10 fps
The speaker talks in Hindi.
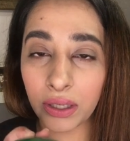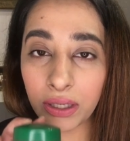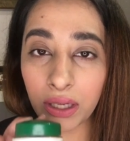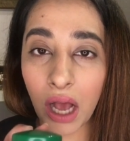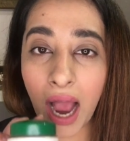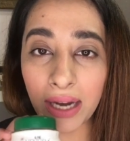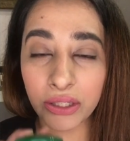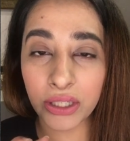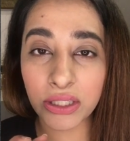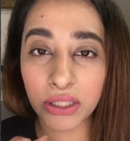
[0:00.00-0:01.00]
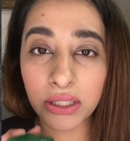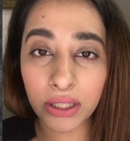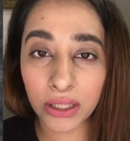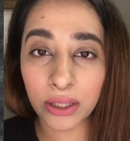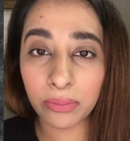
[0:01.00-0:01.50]
इन अ हाइड्रेशन
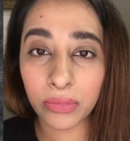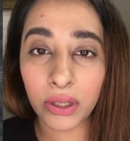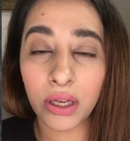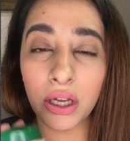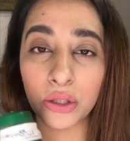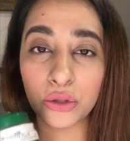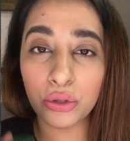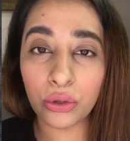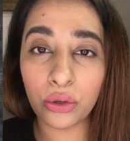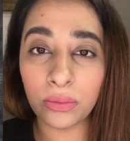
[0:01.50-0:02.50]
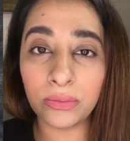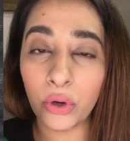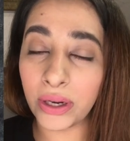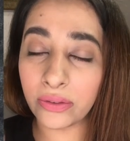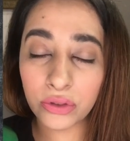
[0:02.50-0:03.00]
क्रीम जो
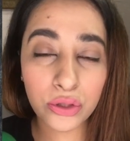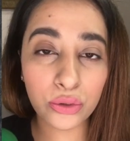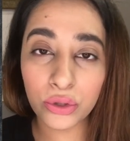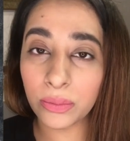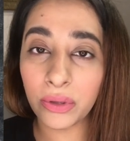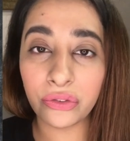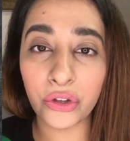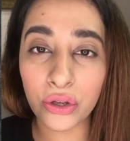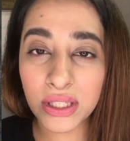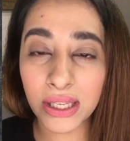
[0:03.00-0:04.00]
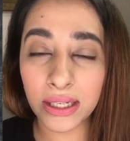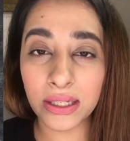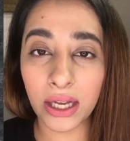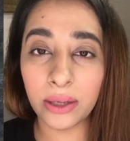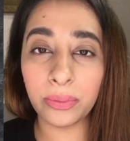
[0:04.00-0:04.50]
वट एवर सूटेबल फॉर योर स्किन
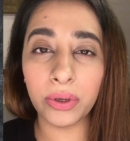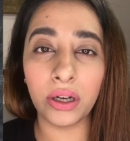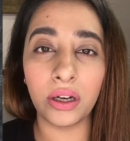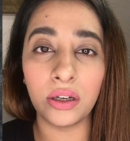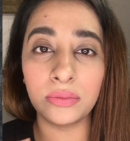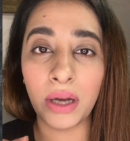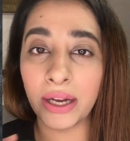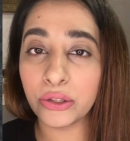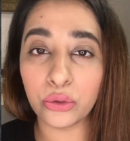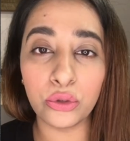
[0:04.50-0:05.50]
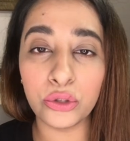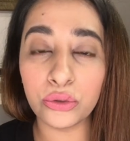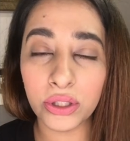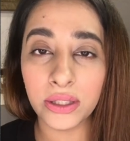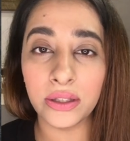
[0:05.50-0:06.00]
टाइप आई टोल्ड यू
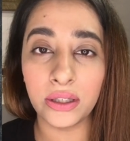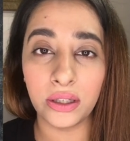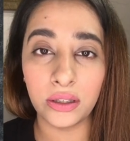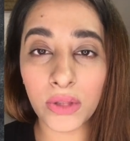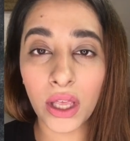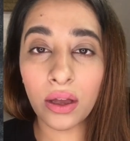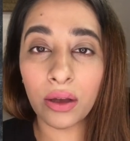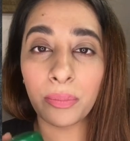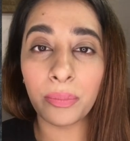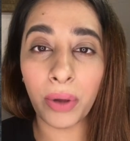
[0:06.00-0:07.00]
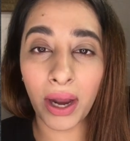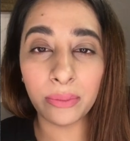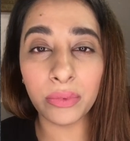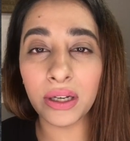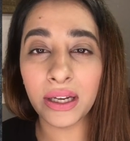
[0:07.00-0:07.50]
कि
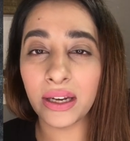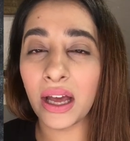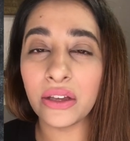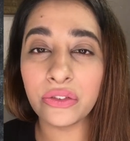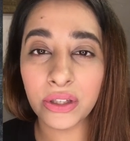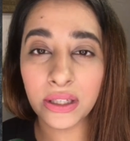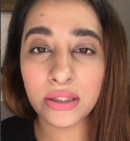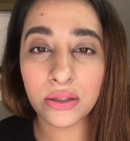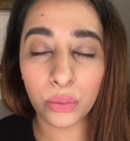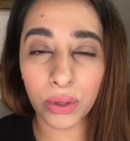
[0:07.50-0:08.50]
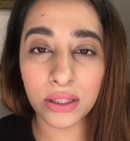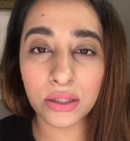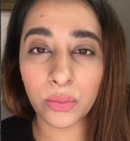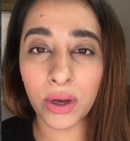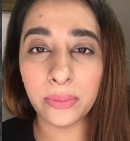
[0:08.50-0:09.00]
प्राइमर uh, लेना आई फील इज़ अ
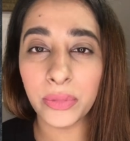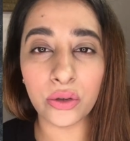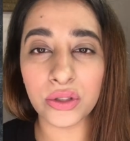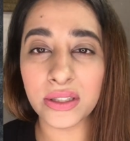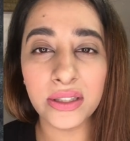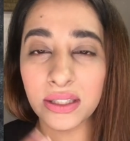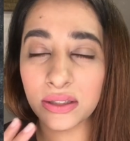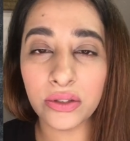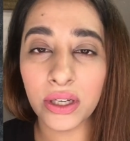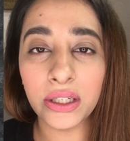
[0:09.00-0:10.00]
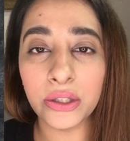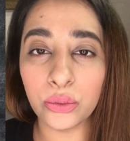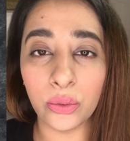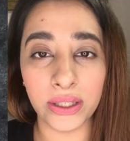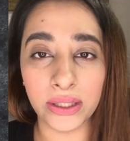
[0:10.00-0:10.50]
वेस्ट वाई बिकॉज इट डजेंट रियली
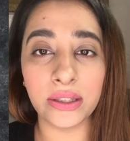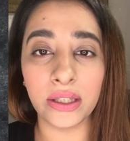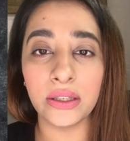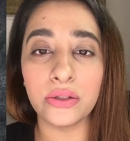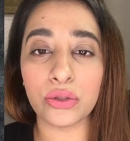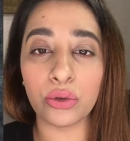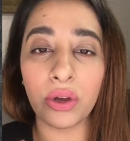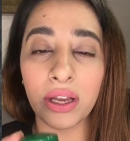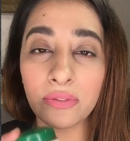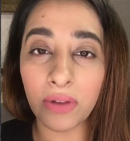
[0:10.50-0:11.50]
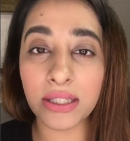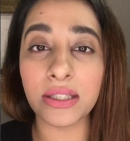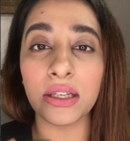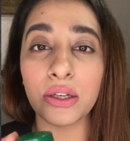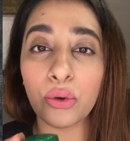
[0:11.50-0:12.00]
डू एनी थिंग सो
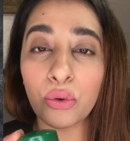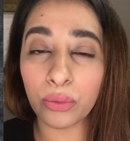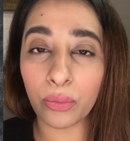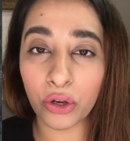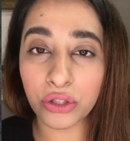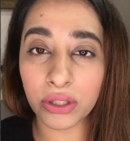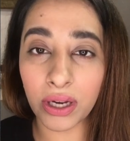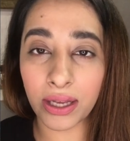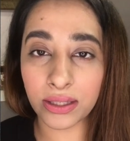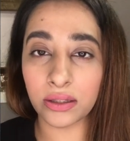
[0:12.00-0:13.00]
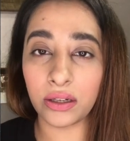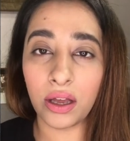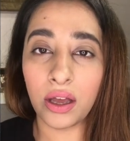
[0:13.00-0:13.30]
इन्वेस्ट इन अ गुड मॉइस्चराइज़र